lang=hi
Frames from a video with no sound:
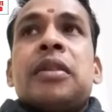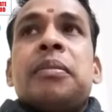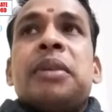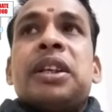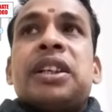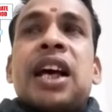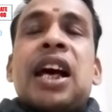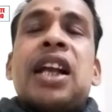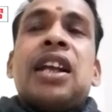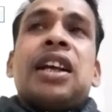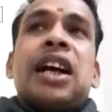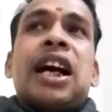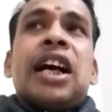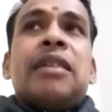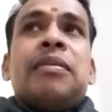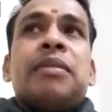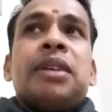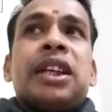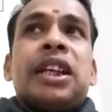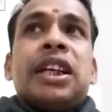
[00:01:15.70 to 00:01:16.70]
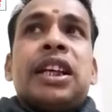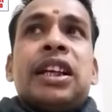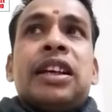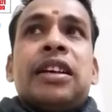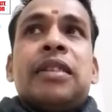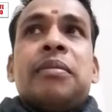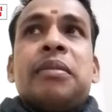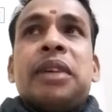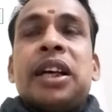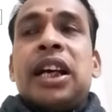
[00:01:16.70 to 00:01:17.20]
मिसाल कायम की
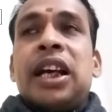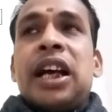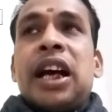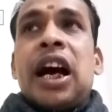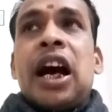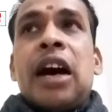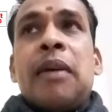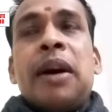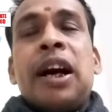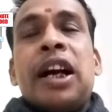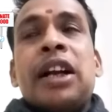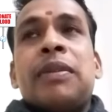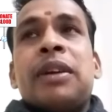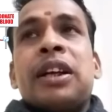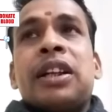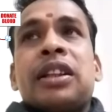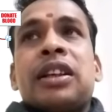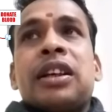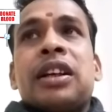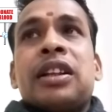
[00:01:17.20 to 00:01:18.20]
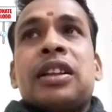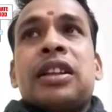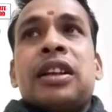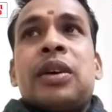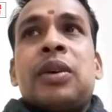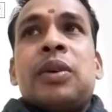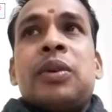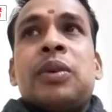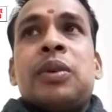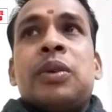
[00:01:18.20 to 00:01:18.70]
है मैं आभार व्यक्त करता
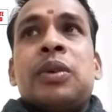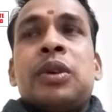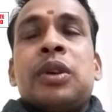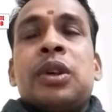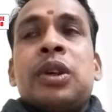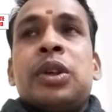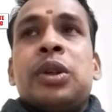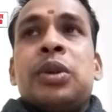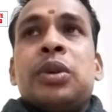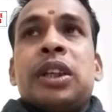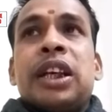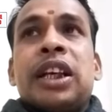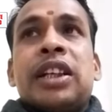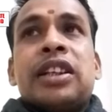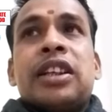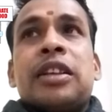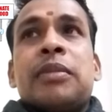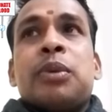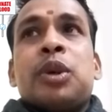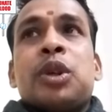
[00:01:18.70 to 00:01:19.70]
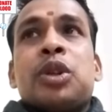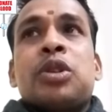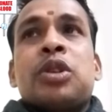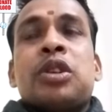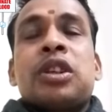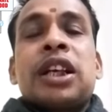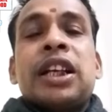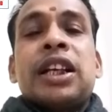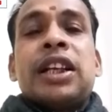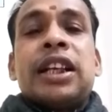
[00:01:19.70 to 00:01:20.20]
हूँ यूथ एक्शन फॉर
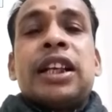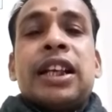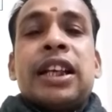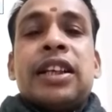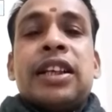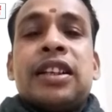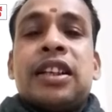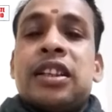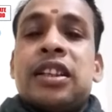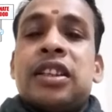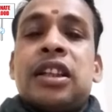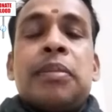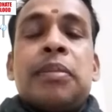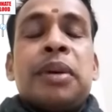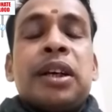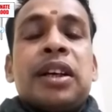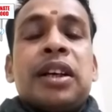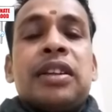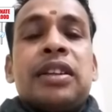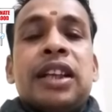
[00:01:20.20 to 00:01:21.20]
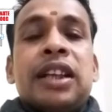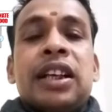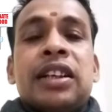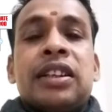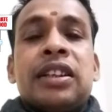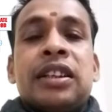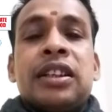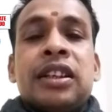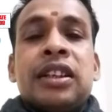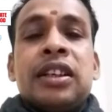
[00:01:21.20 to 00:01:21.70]
सोसाइटी के संस्थापक
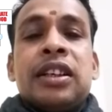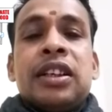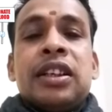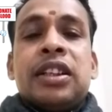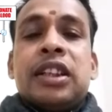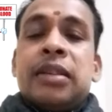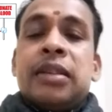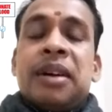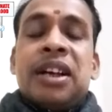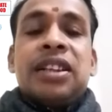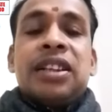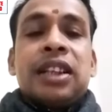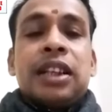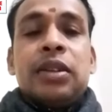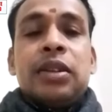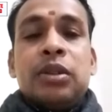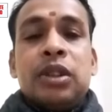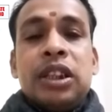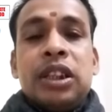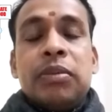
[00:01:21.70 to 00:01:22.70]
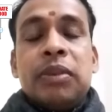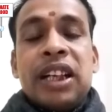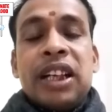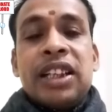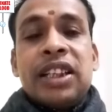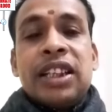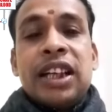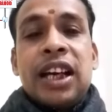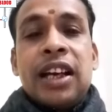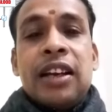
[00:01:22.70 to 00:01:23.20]
अध्यक्ष श्रीमान चंदू जी
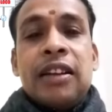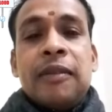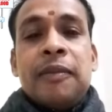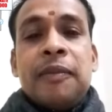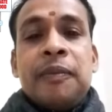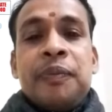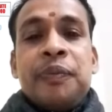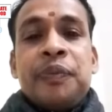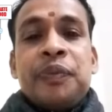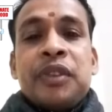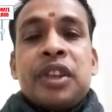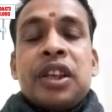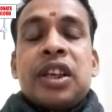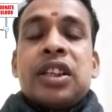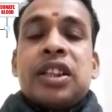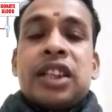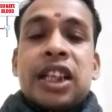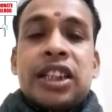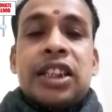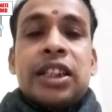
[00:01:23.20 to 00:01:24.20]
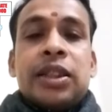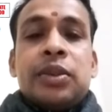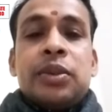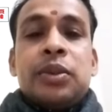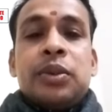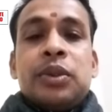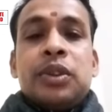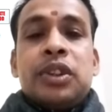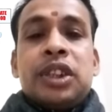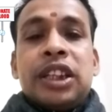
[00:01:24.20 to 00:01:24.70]
पंचाल सचिव
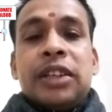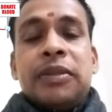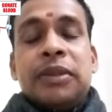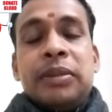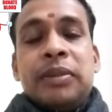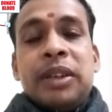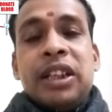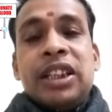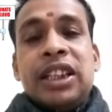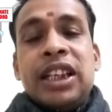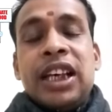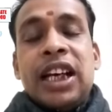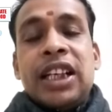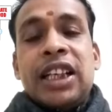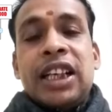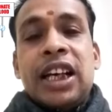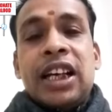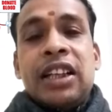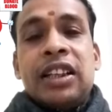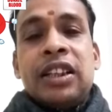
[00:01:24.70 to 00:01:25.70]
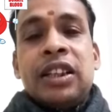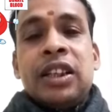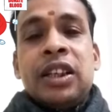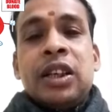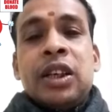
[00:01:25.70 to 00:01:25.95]
श्री विमल जी आज़ाद